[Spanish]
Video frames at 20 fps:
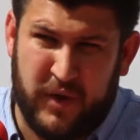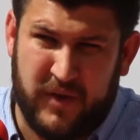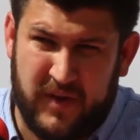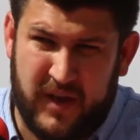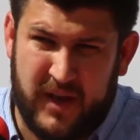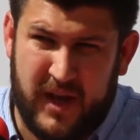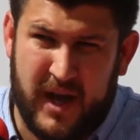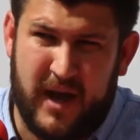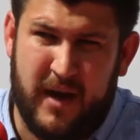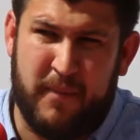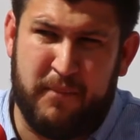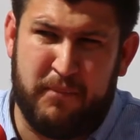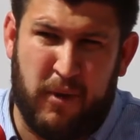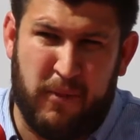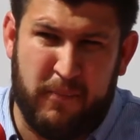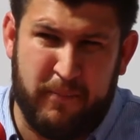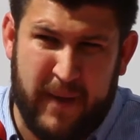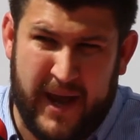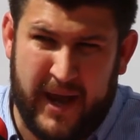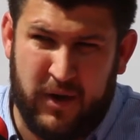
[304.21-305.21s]
llega la
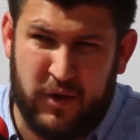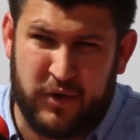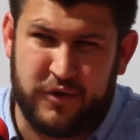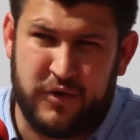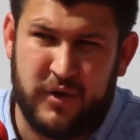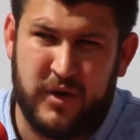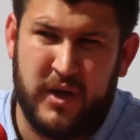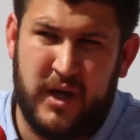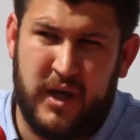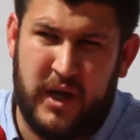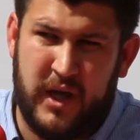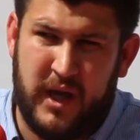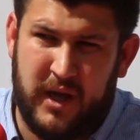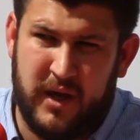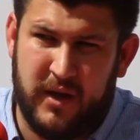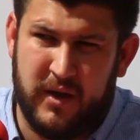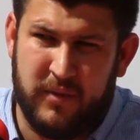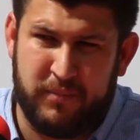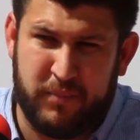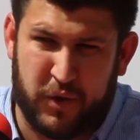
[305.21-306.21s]
policía,
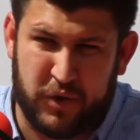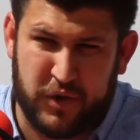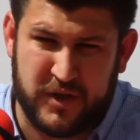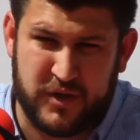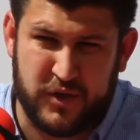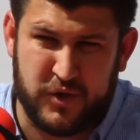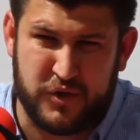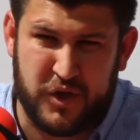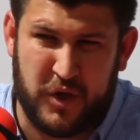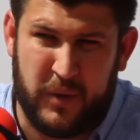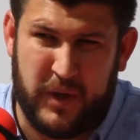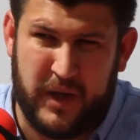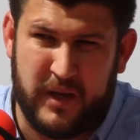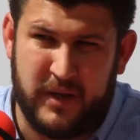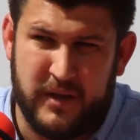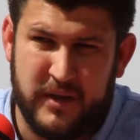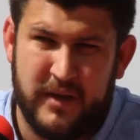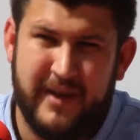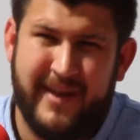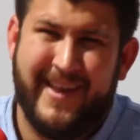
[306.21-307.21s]
bomberos y
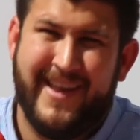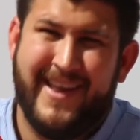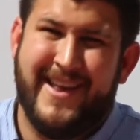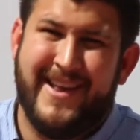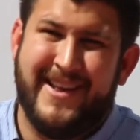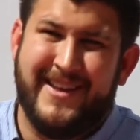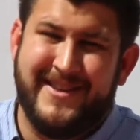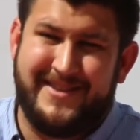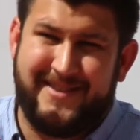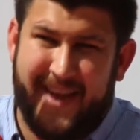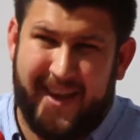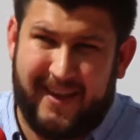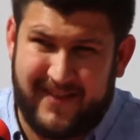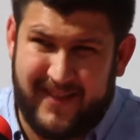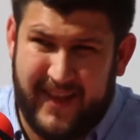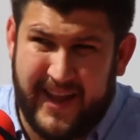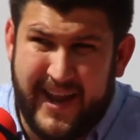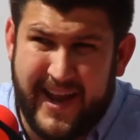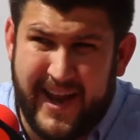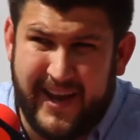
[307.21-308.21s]
protección civil.
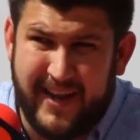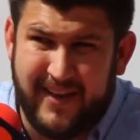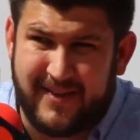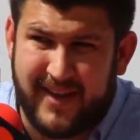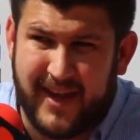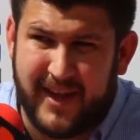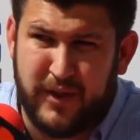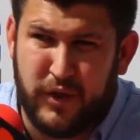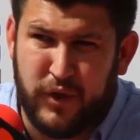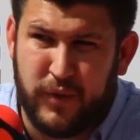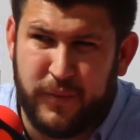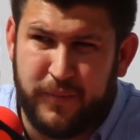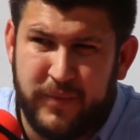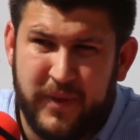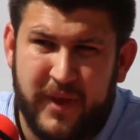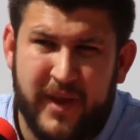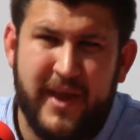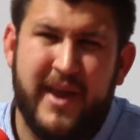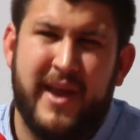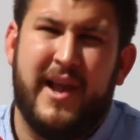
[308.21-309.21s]
Se extingue el
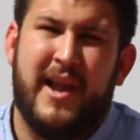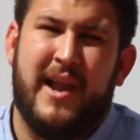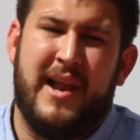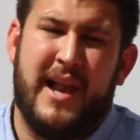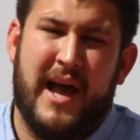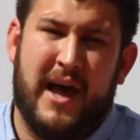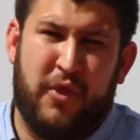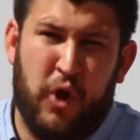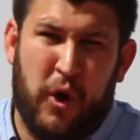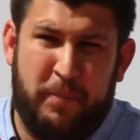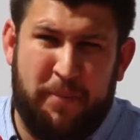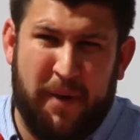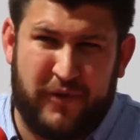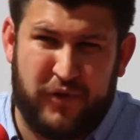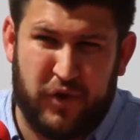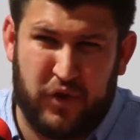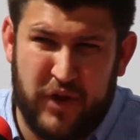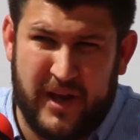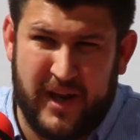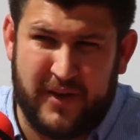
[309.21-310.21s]
incendio.
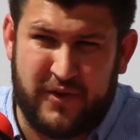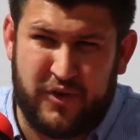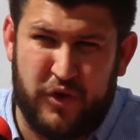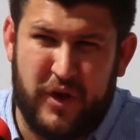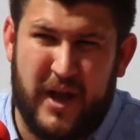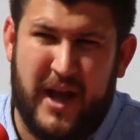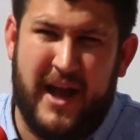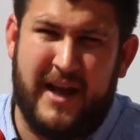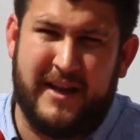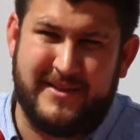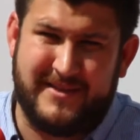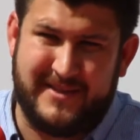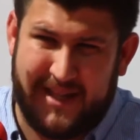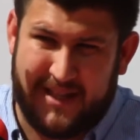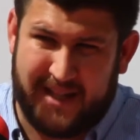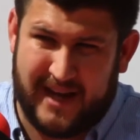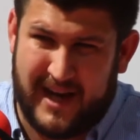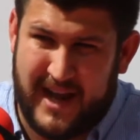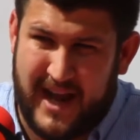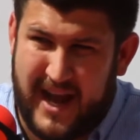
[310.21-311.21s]
Las dos personas
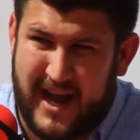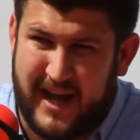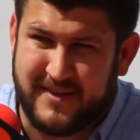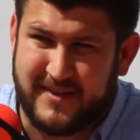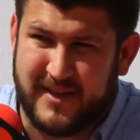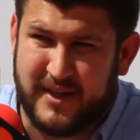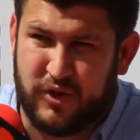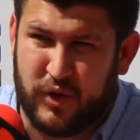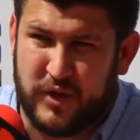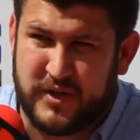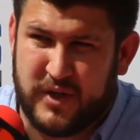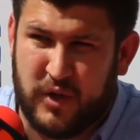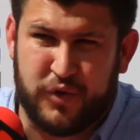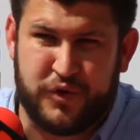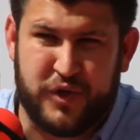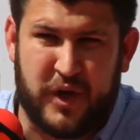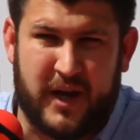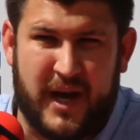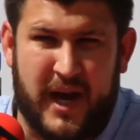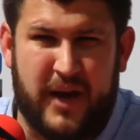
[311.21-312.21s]
lesionadas se
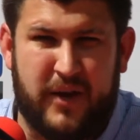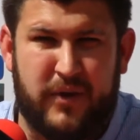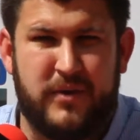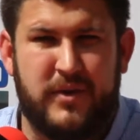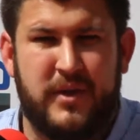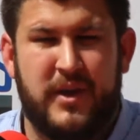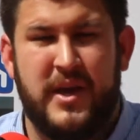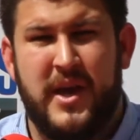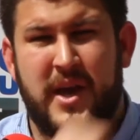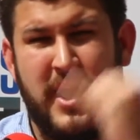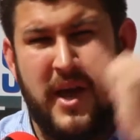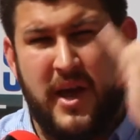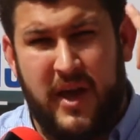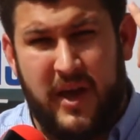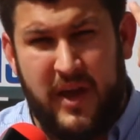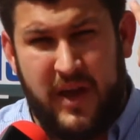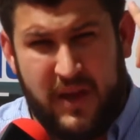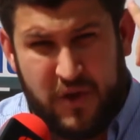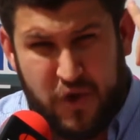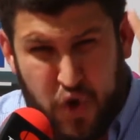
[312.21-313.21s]
trasladan al centro de salud
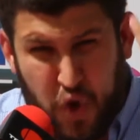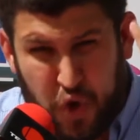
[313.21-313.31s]
cercano.